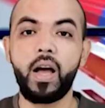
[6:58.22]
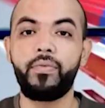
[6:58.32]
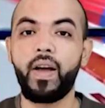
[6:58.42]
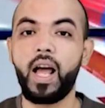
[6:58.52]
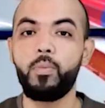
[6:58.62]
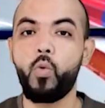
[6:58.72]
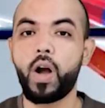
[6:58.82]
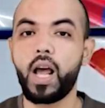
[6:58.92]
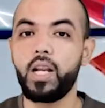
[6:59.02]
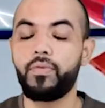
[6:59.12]
أفعال أفعال
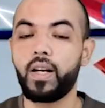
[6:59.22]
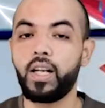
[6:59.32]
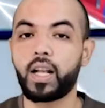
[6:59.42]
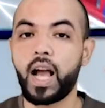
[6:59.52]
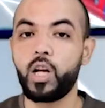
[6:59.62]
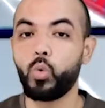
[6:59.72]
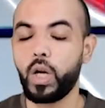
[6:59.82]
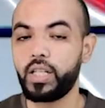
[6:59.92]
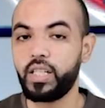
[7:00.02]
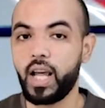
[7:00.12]
مخالفة للقانون
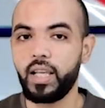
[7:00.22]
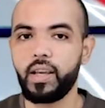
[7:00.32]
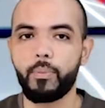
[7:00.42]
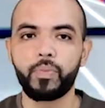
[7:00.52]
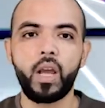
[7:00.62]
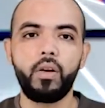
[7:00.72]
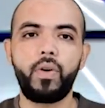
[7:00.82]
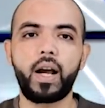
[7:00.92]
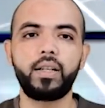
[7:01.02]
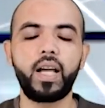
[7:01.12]
الجنائي
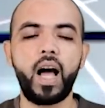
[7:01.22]
فقد